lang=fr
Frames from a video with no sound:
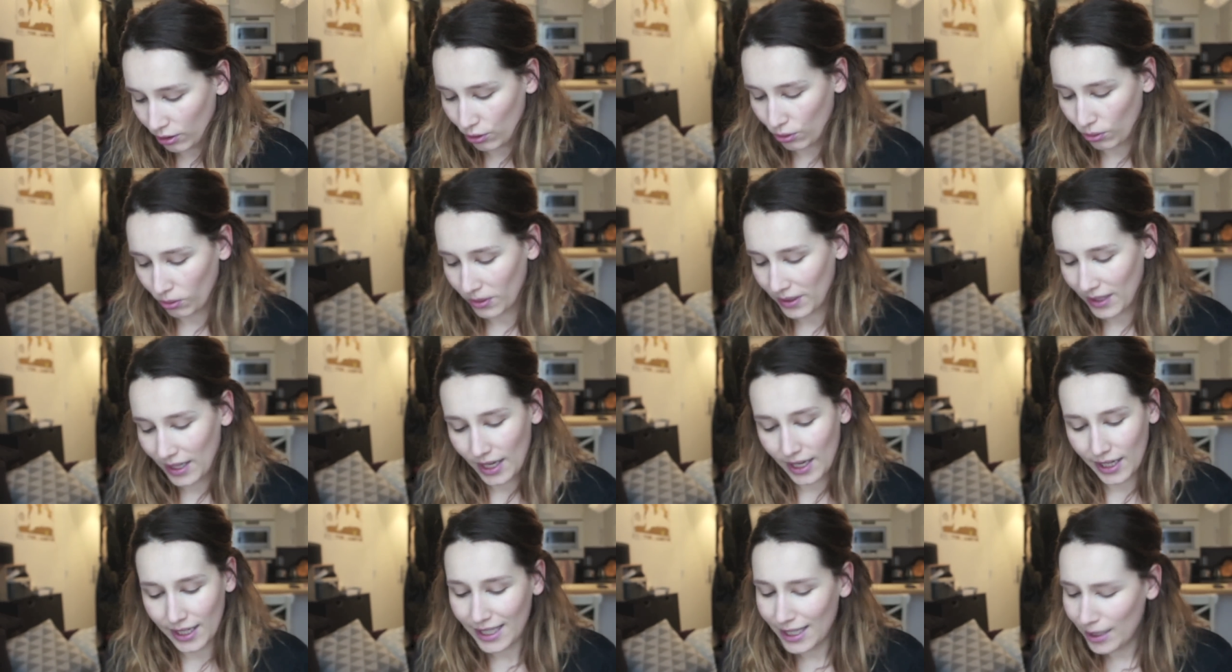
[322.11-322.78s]
Je trouve
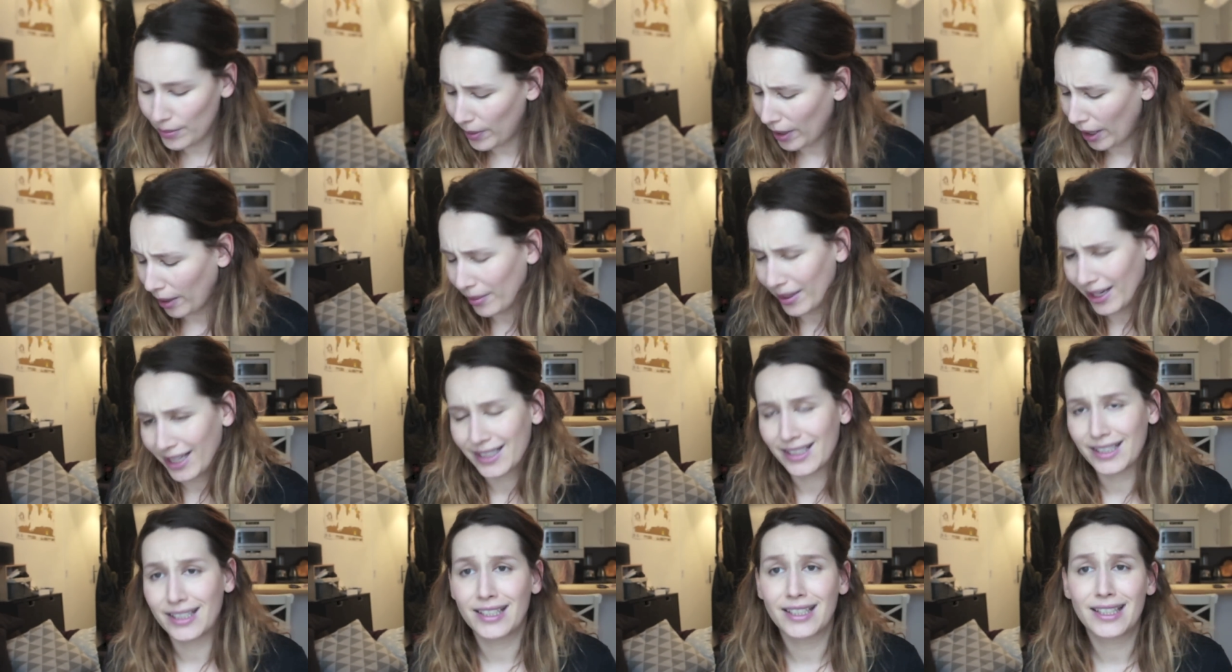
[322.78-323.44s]
ça hyper
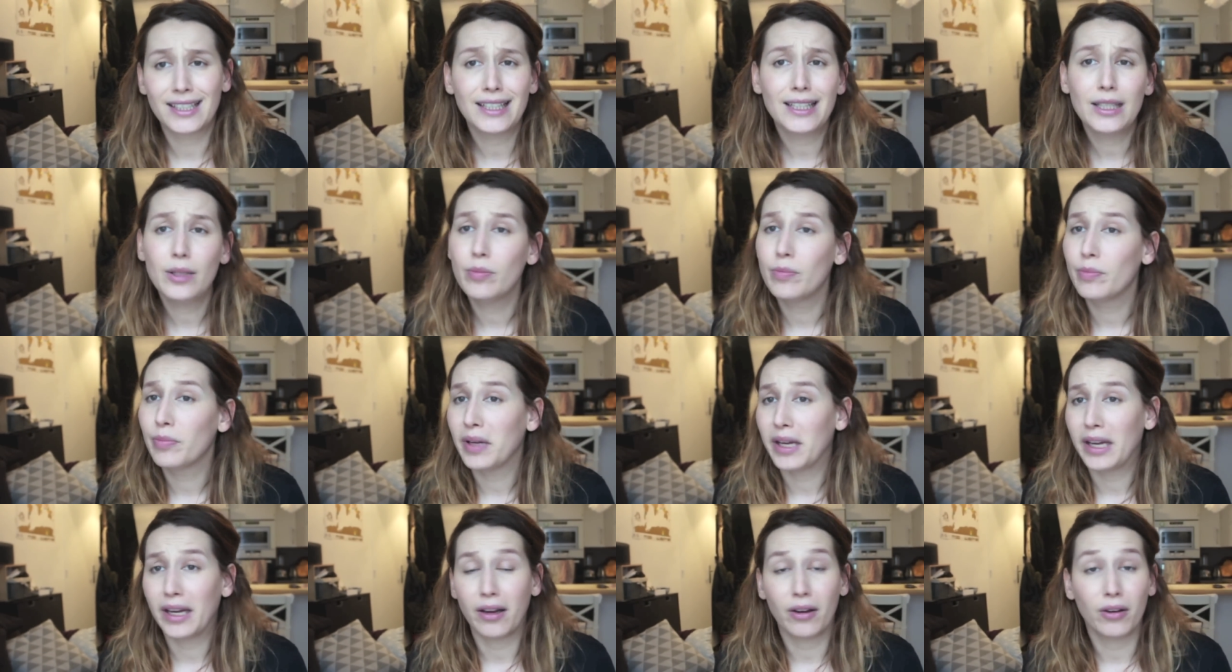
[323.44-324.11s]
pratique,
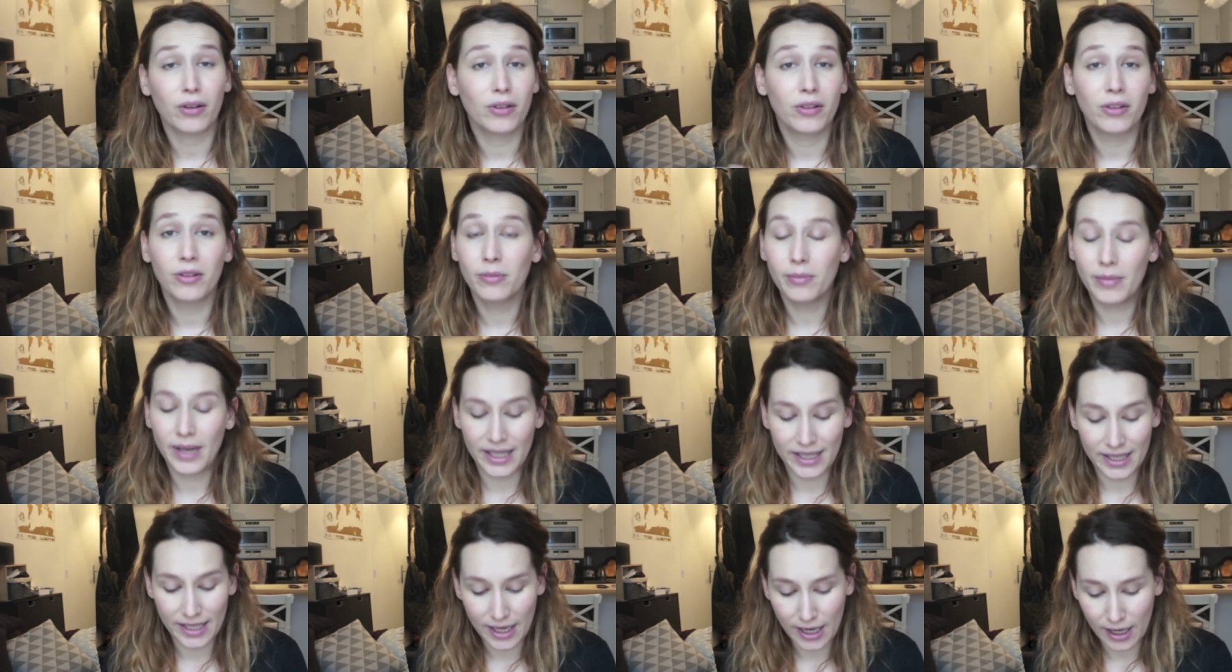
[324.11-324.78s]
hyper euh,
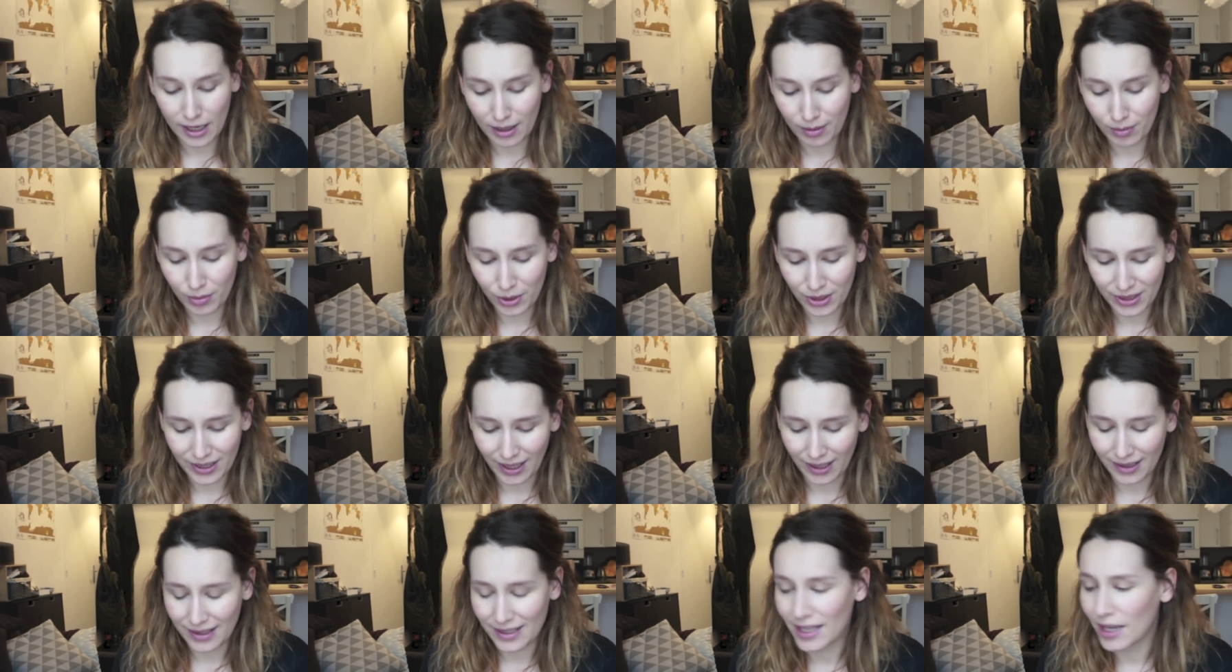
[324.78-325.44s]
maniable,
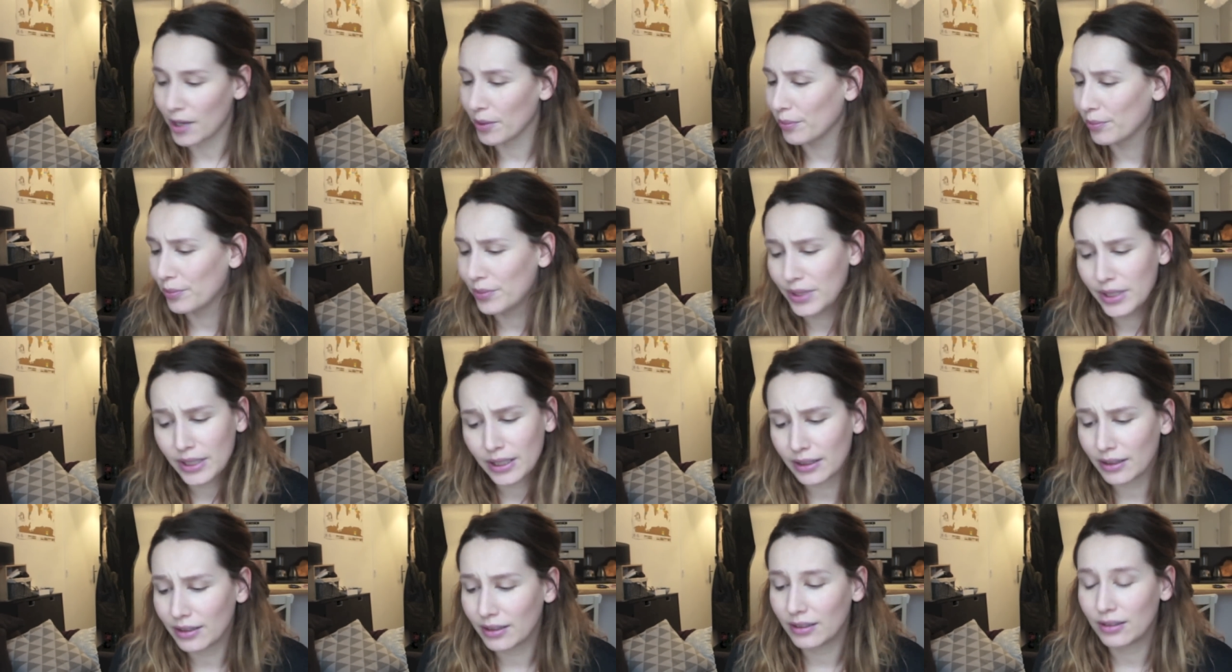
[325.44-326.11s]
ça tient
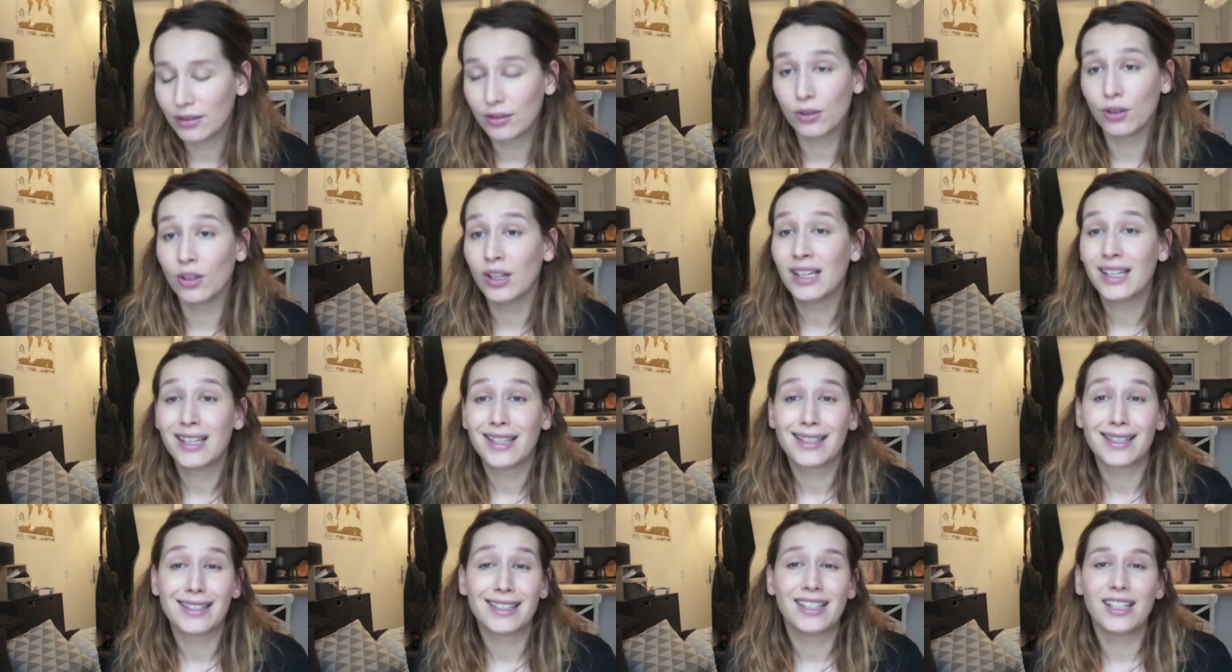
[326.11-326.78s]
bien. Euh,
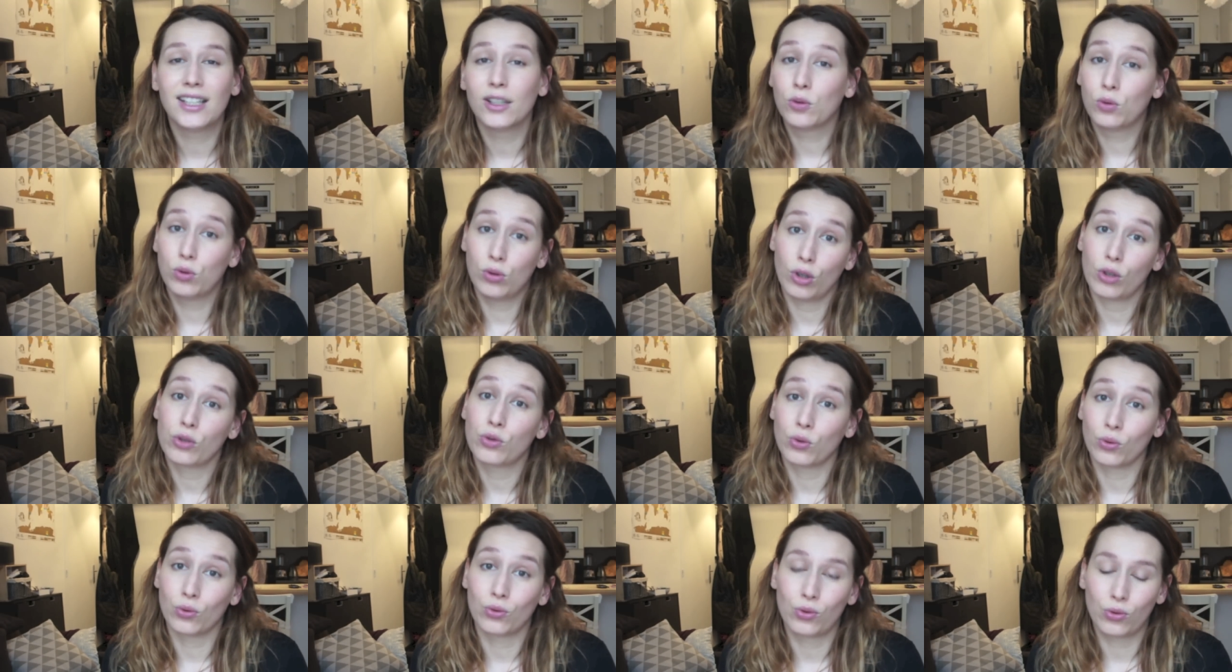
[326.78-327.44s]
les couleurs
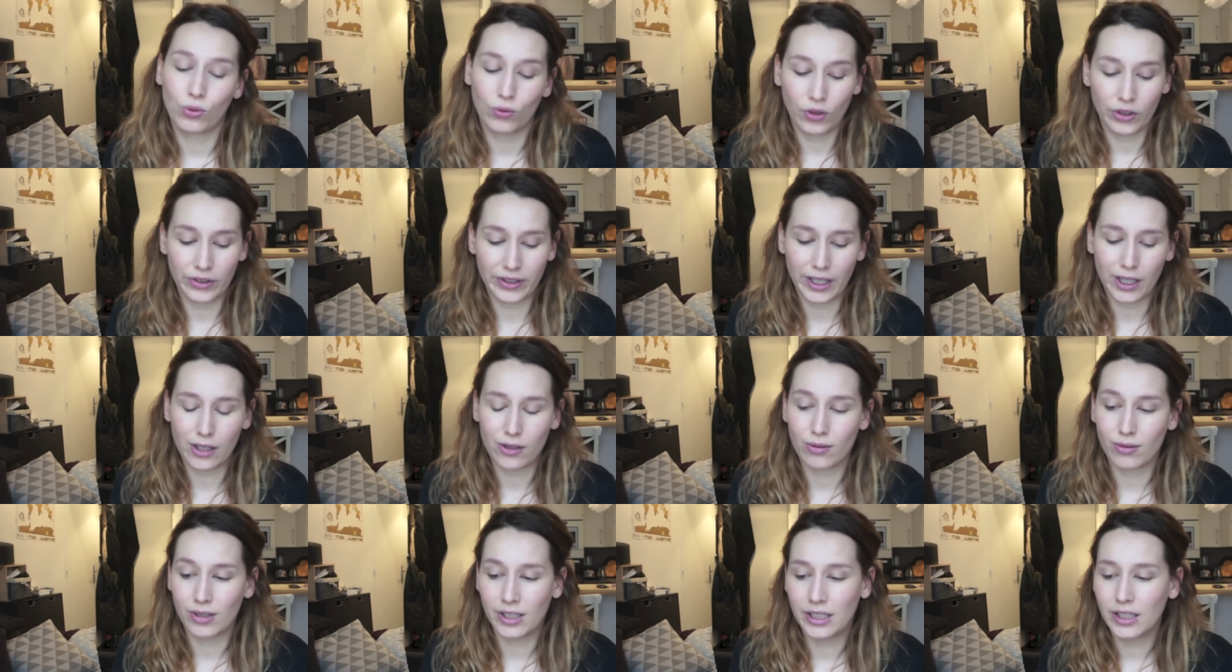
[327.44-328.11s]
sont souvent très
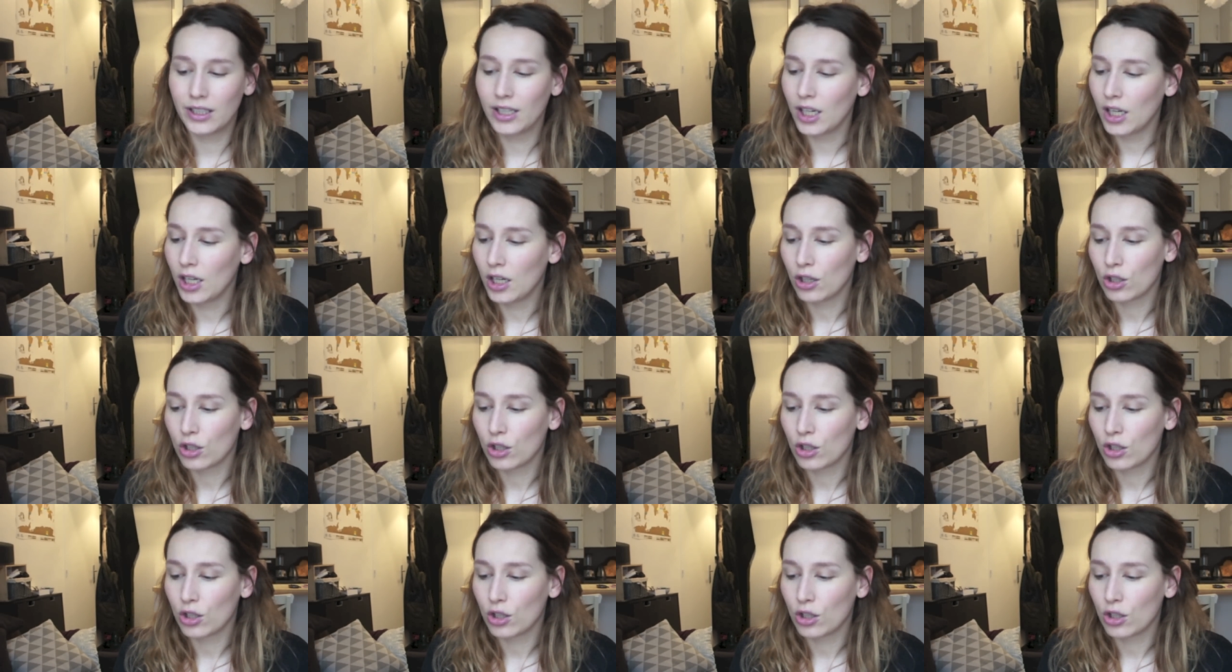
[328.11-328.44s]
jolies.